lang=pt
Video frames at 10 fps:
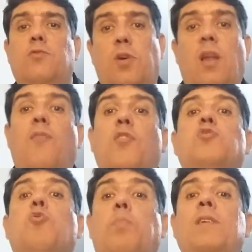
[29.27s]
Só que ele foi
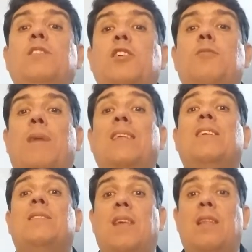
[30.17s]
surpreendido que
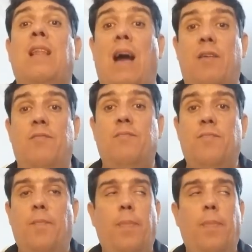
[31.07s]
eles aceitaram.